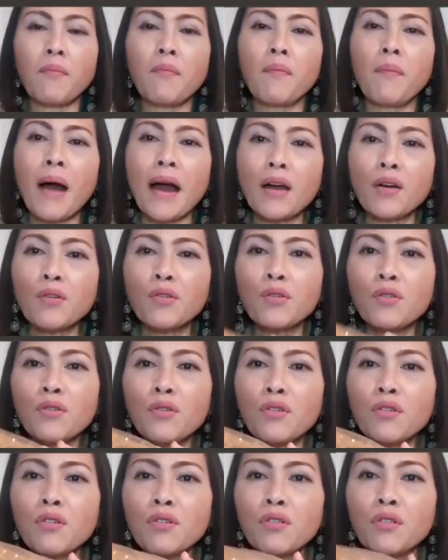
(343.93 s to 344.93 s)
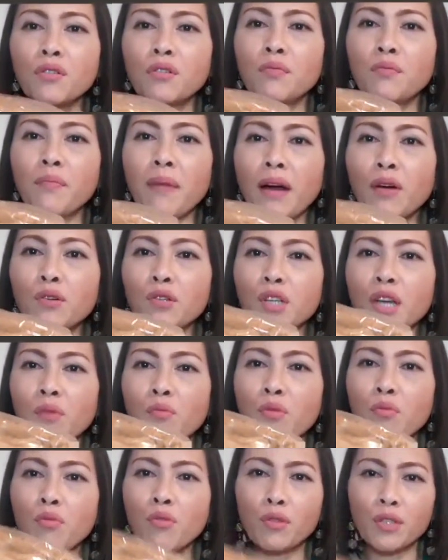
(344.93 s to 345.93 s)
bago bago siya
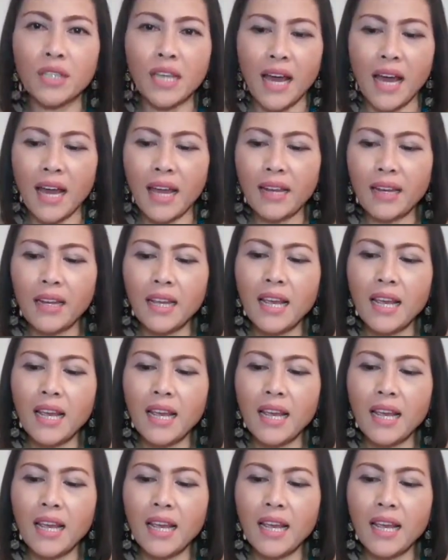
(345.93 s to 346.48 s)
bubuksan,